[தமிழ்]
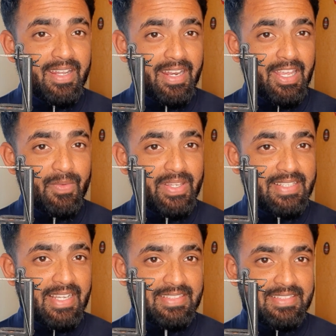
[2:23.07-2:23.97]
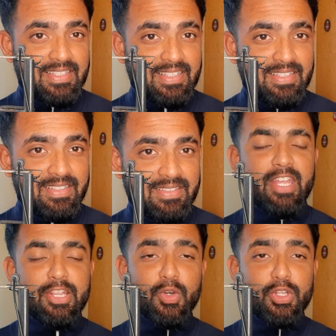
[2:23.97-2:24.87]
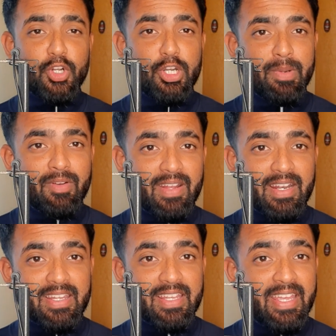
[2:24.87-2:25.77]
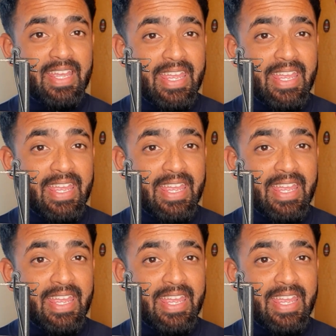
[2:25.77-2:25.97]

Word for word: நிறையாவே சான்சஸ் இருக்குது இந்த ஒரு டோர்னமெண்ட் விளாட்றதுக்கு